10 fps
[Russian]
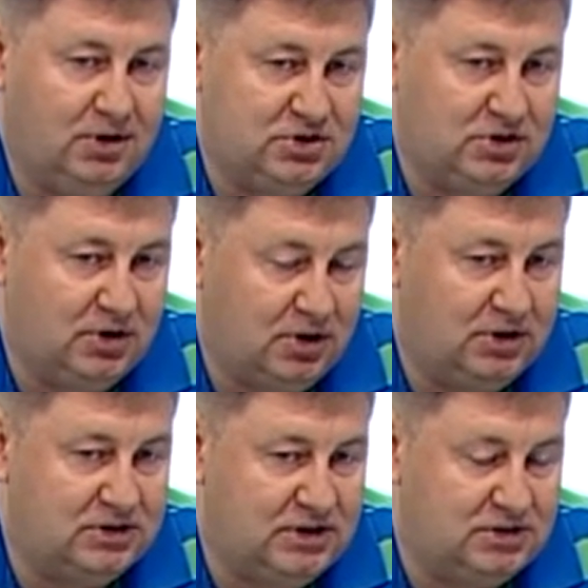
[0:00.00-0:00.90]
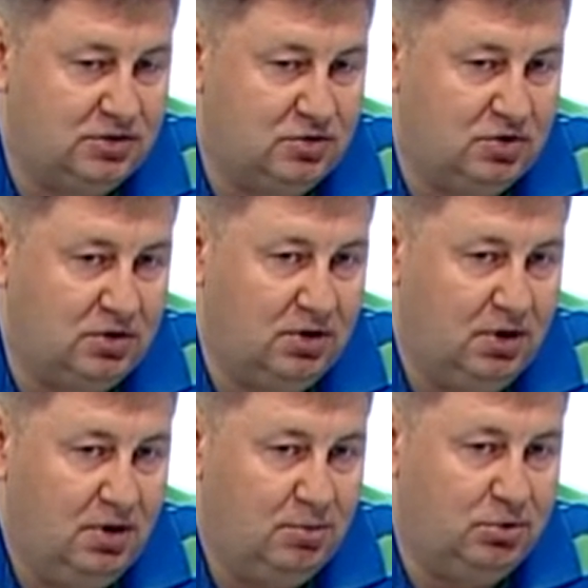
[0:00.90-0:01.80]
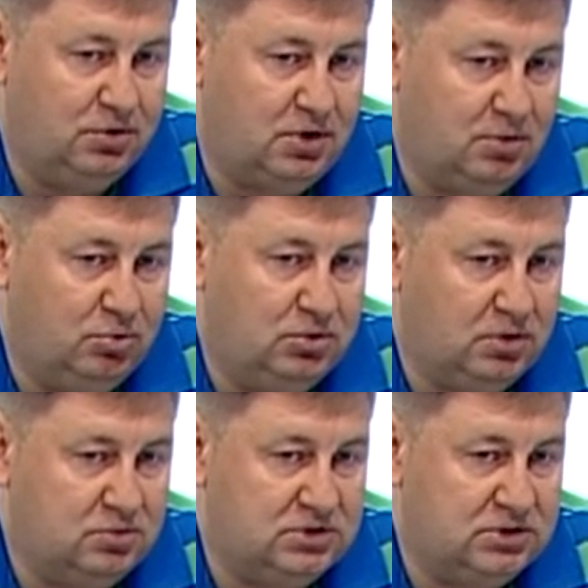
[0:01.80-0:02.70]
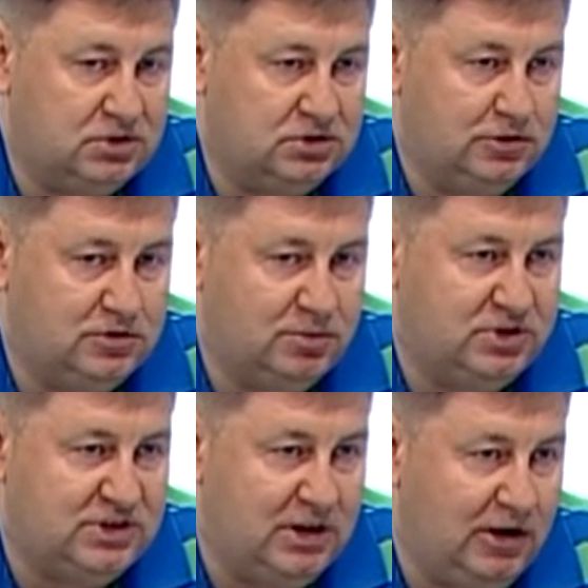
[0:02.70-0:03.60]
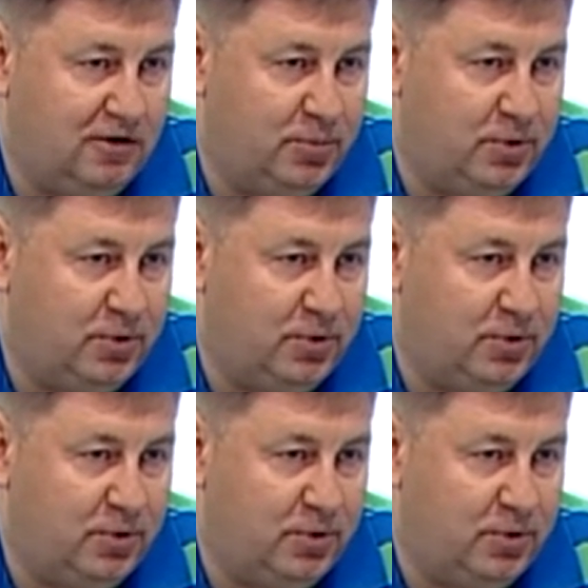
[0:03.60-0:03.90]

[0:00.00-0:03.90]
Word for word: наша организация, очень плотно работаем с Союзом десантников,